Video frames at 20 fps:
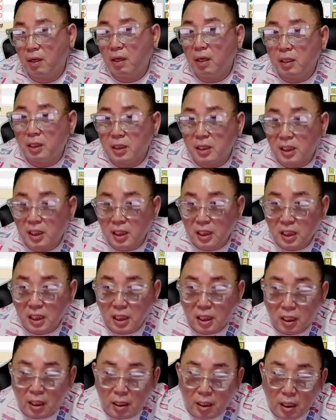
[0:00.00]

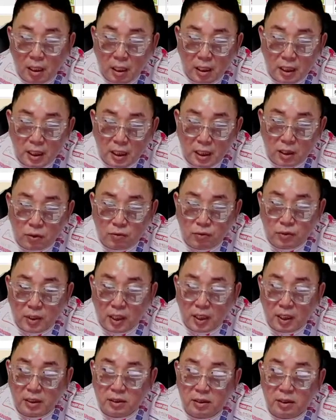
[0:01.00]
이
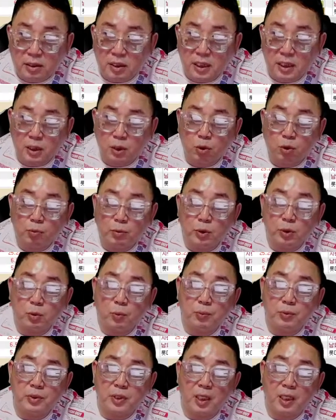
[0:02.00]
구간에서 이
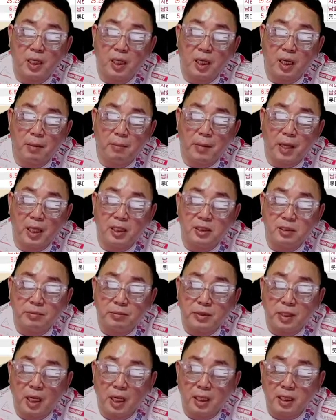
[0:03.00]
투미소프트라는 애가
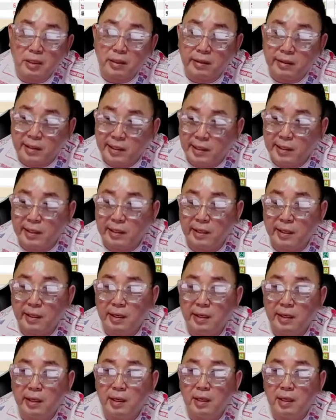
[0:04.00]
매집을 하는 거를,
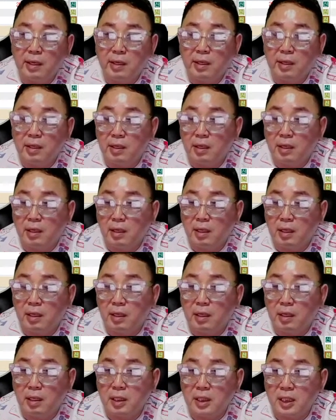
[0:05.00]

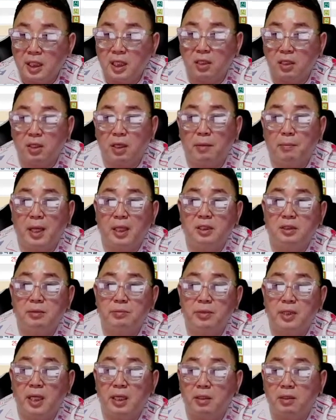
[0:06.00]
이렇게
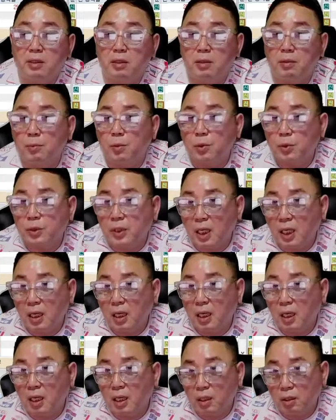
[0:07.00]
매집을 하는 거는 뭐다?
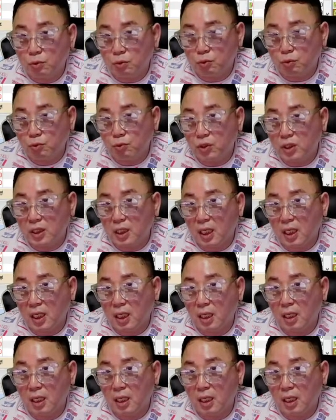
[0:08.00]
룰이다.